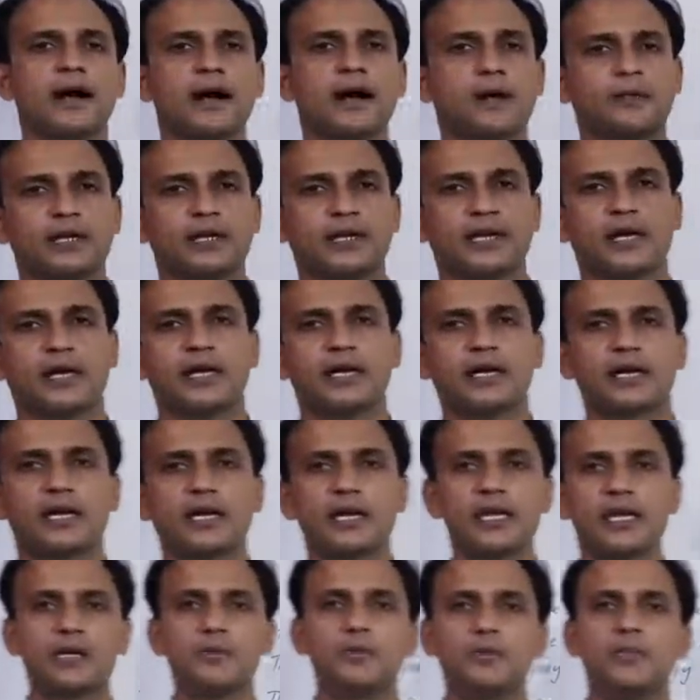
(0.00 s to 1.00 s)
हमने क्या करना
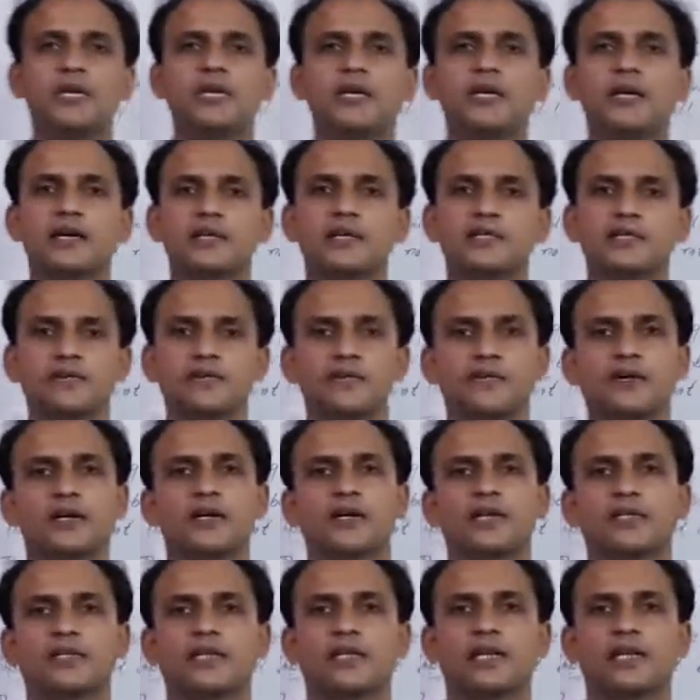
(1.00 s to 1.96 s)
है कि बी का इजाफा कर